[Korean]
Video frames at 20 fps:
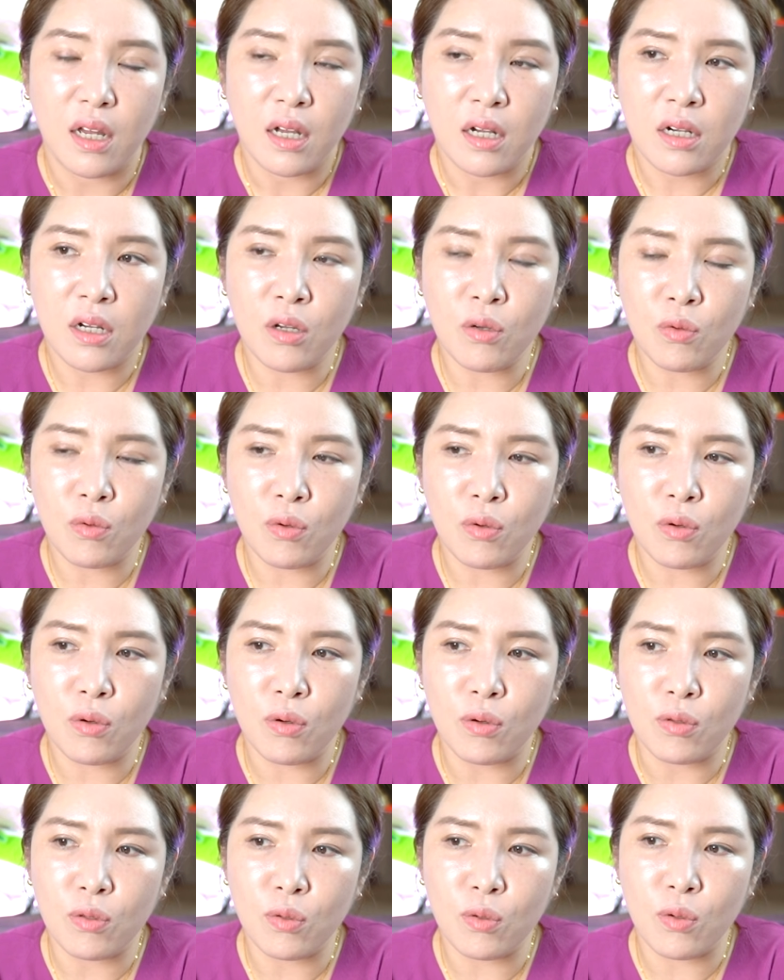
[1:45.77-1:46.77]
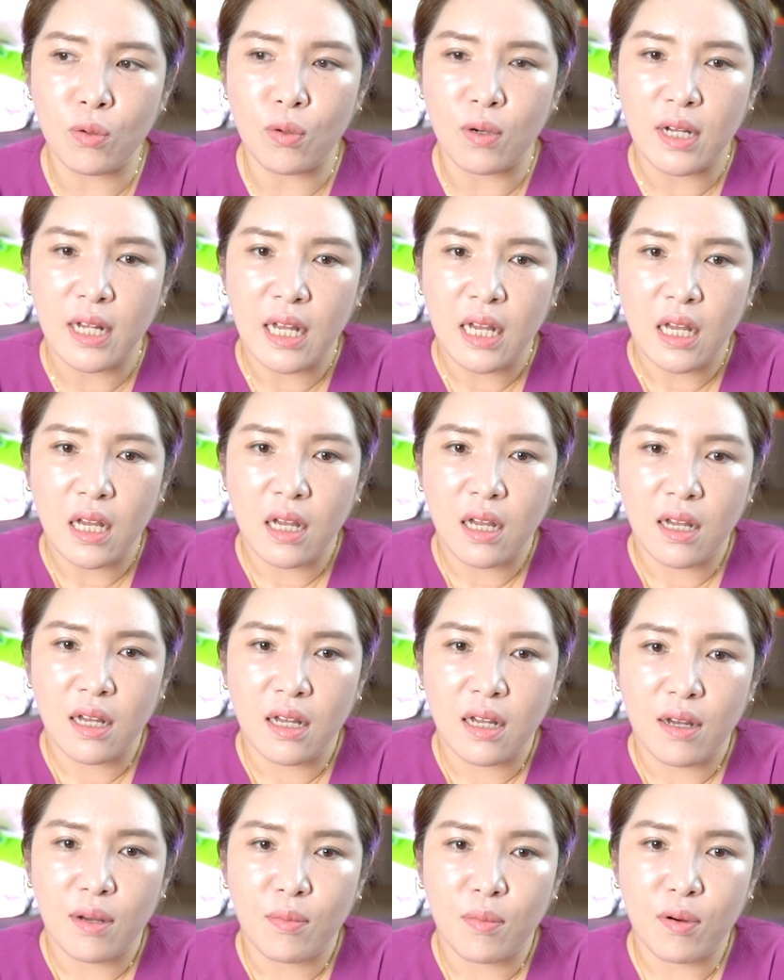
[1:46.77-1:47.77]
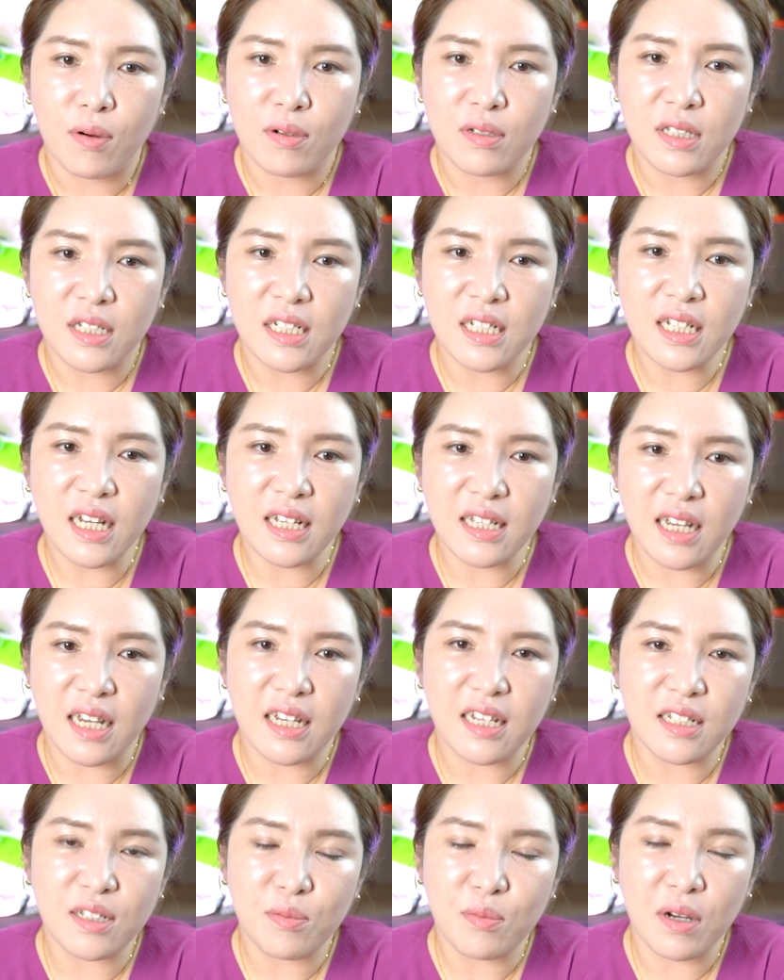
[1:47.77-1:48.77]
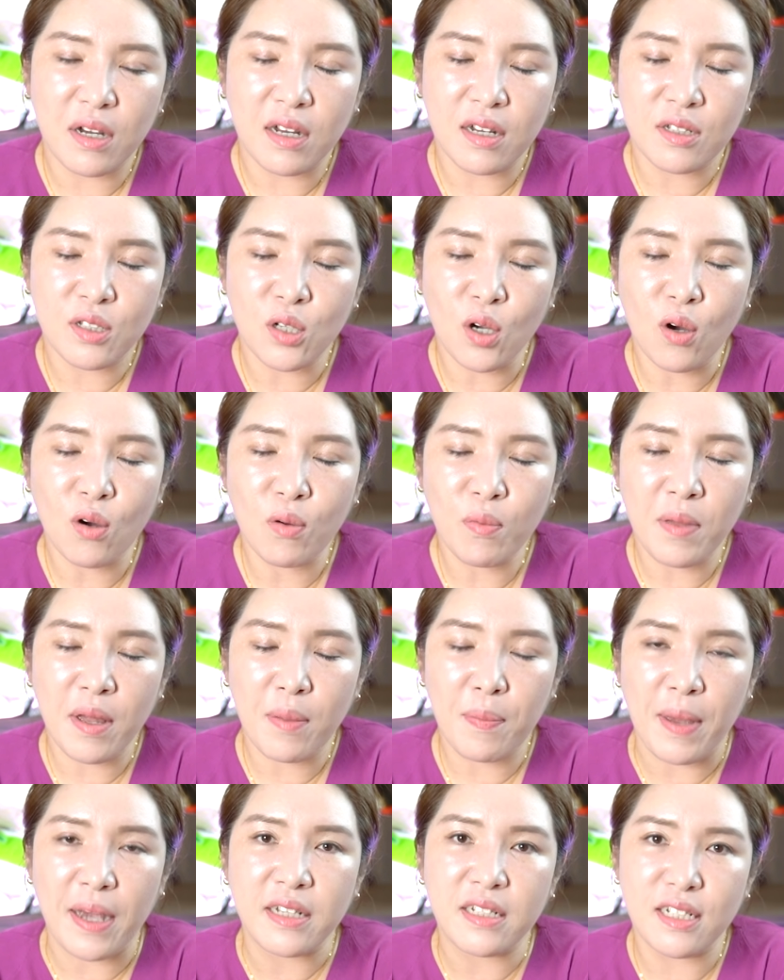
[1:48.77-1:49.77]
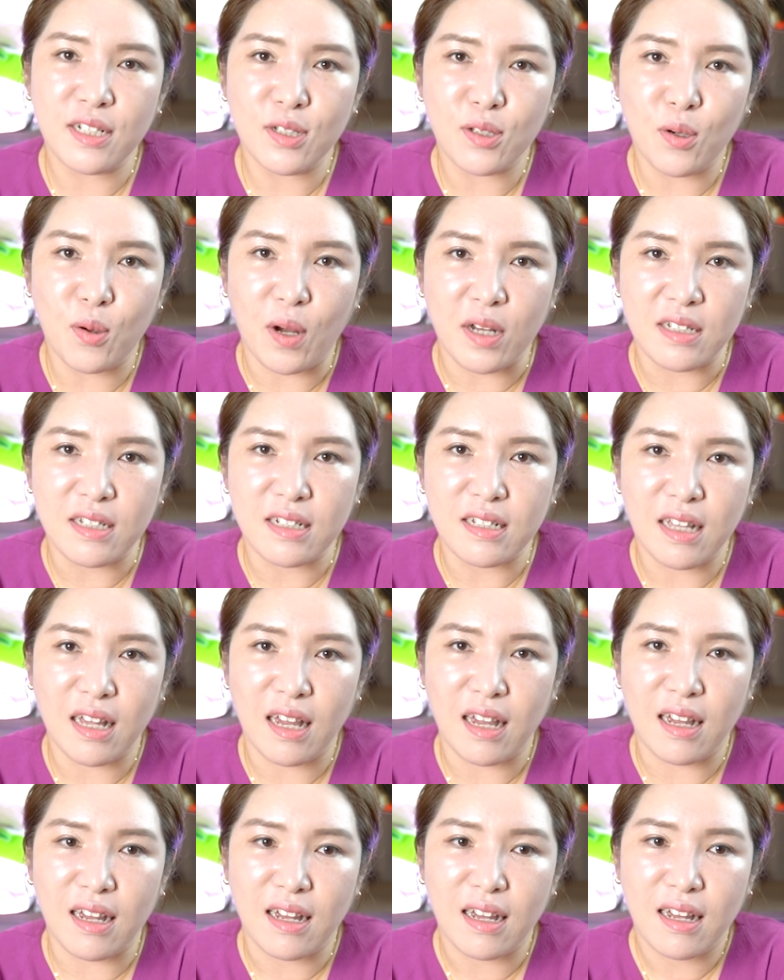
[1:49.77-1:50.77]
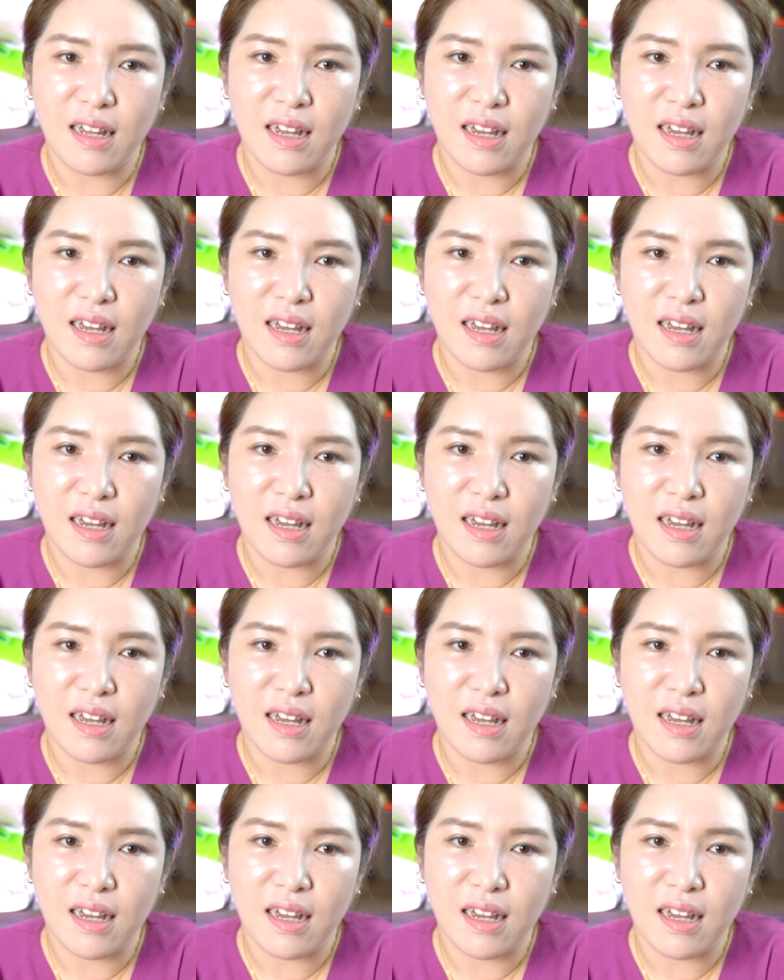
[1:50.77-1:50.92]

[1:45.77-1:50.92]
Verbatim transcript: 그리고 또 뭐 지난 얘기지만 처음에 백신 들어왔을 때